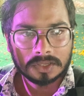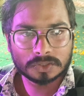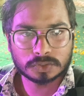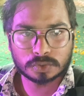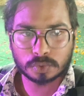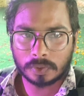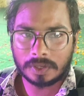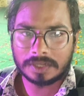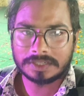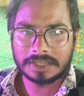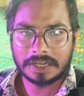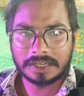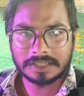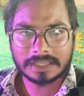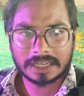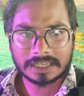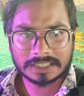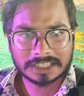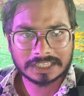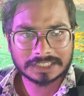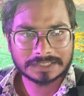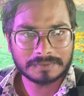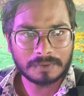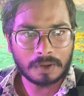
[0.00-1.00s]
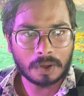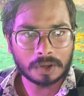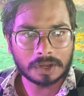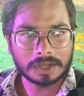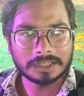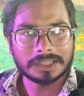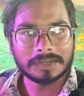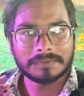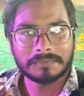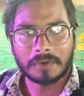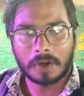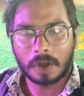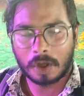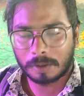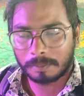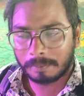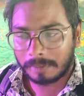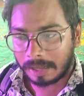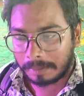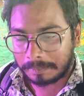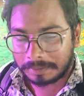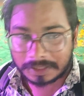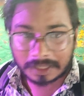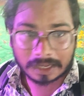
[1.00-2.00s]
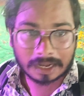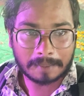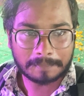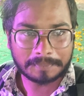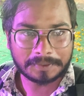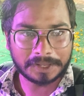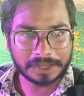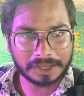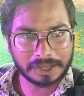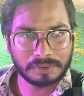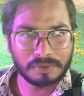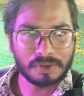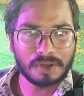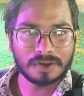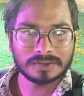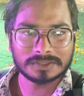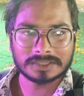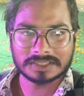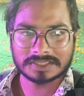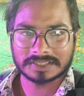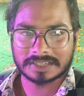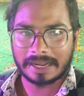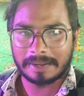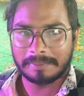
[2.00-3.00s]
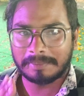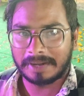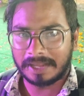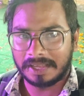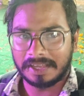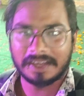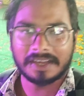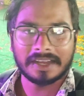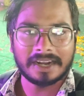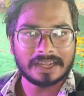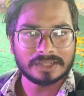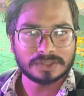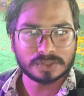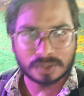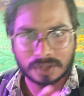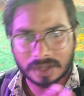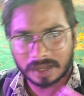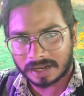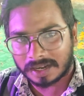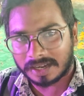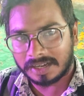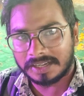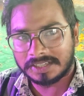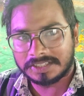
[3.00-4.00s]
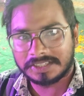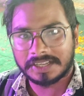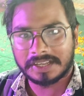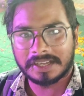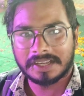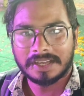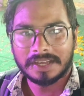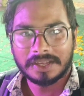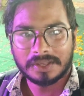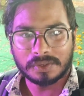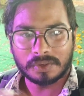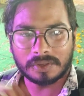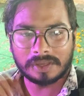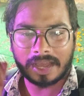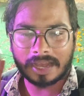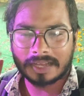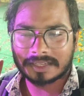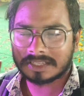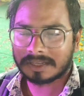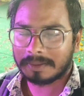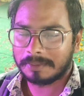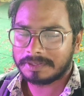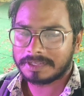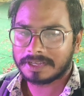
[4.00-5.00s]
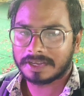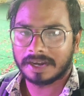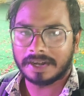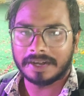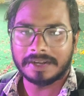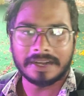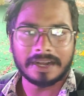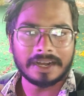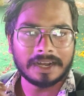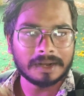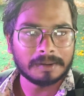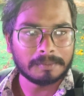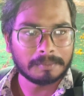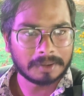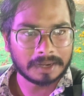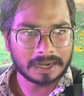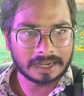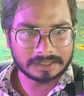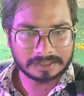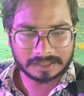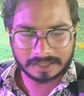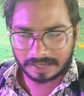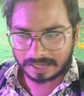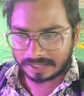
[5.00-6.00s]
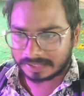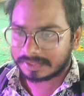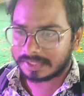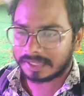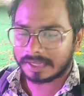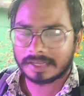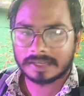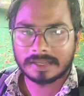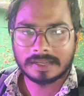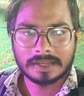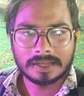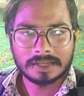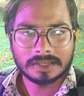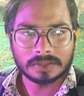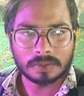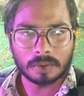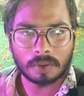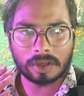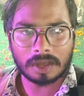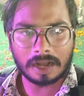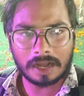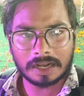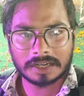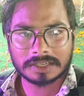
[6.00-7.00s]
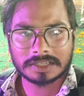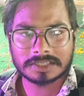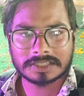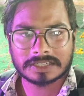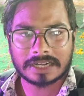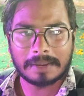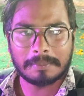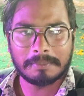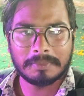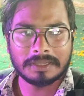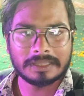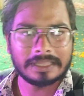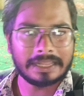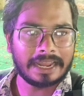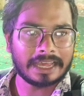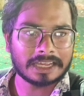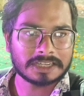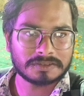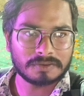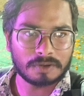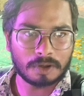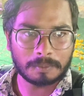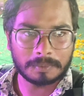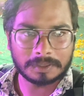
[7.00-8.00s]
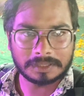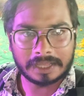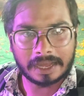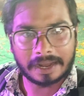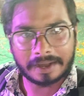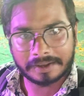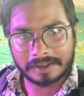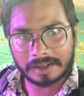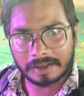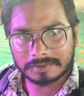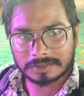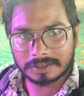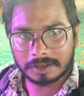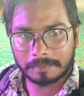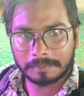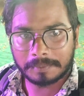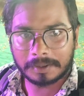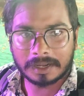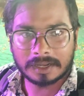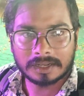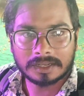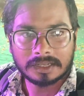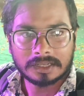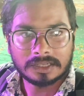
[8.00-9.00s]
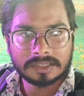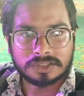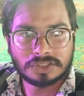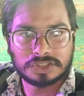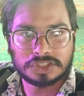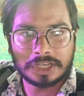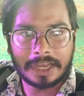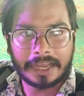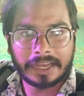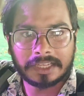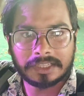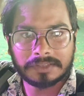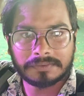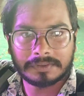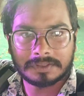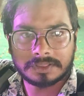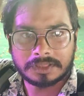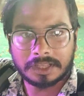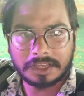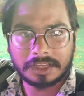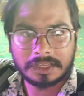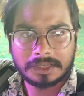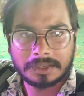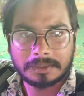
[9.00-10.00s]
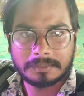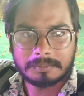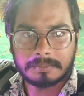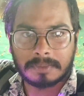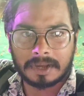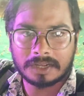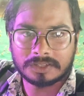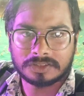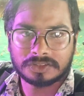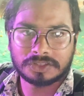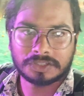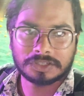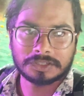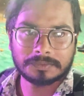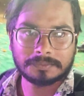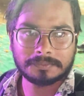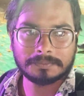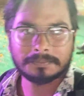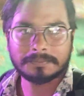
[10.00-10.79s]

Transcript: सो गाइस यही था आज के इस ब्लॉग के अंदर ब्लॉग में अभी तक आप टिके हुए और सब्सक्राइब नहीं कराया तो कर लीजिए कि ऐसे अमेजिंग कंटेंट नंबर आते रहते हैं तो कल सब्सक्राइब मिलते हैं नेक्स्ट ब्लॉग में ध्यान रखें आपसे अपना जय हिंद बंदे मात